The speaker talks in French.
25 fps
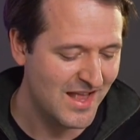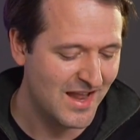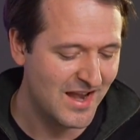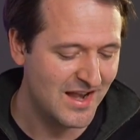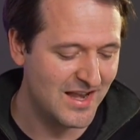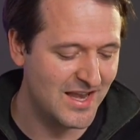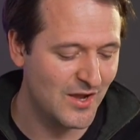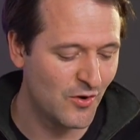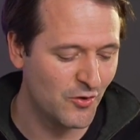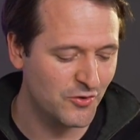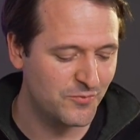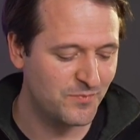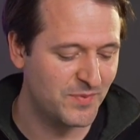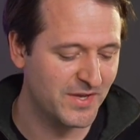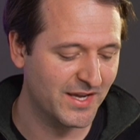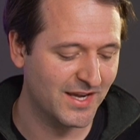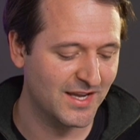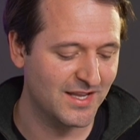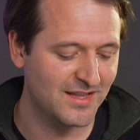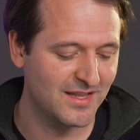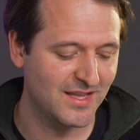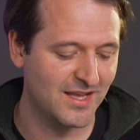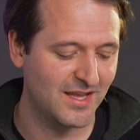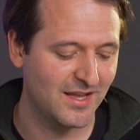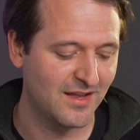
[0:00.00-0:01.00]
Les
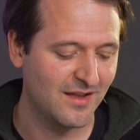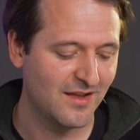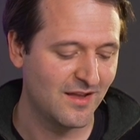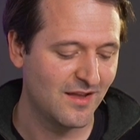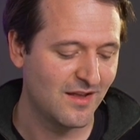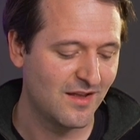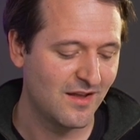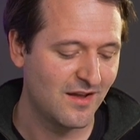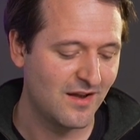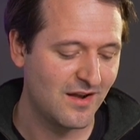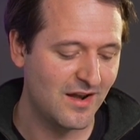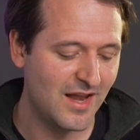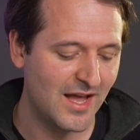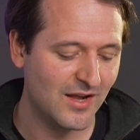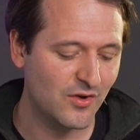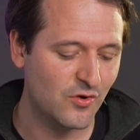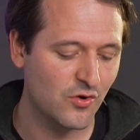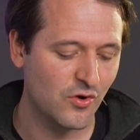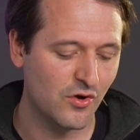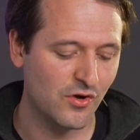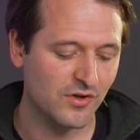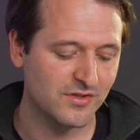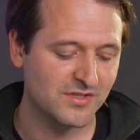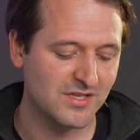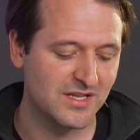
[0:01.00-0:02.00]
Hautes-Pyrénées, la
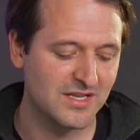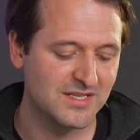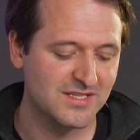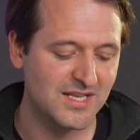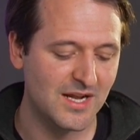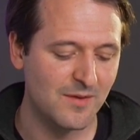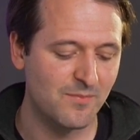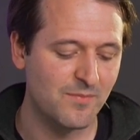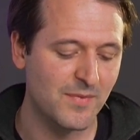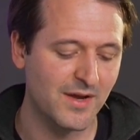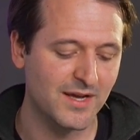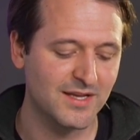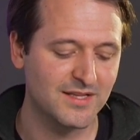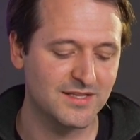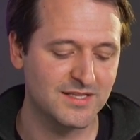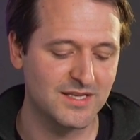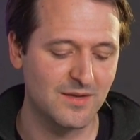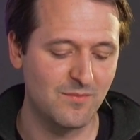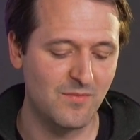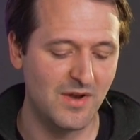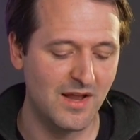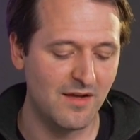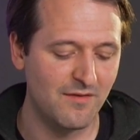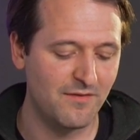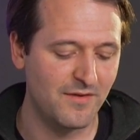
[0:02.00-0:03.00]
Corse, les
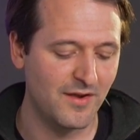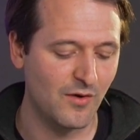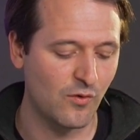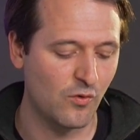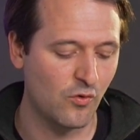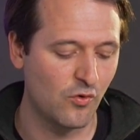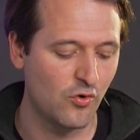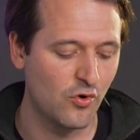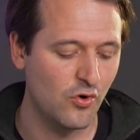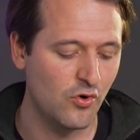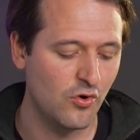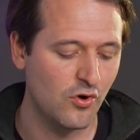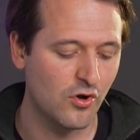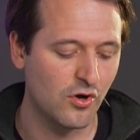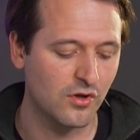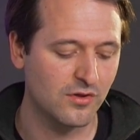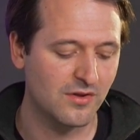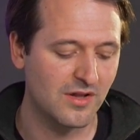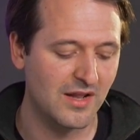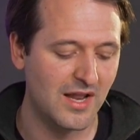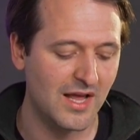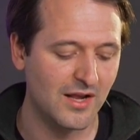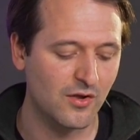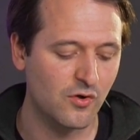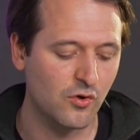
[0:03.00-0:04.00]
Alpes-Maritimes, l'Aveyron, le Lot,
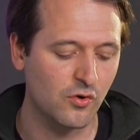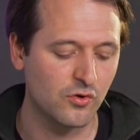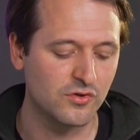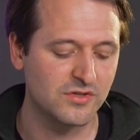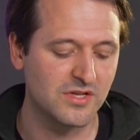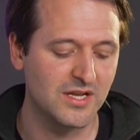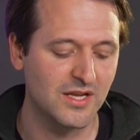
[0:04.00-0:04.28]
la Creuse,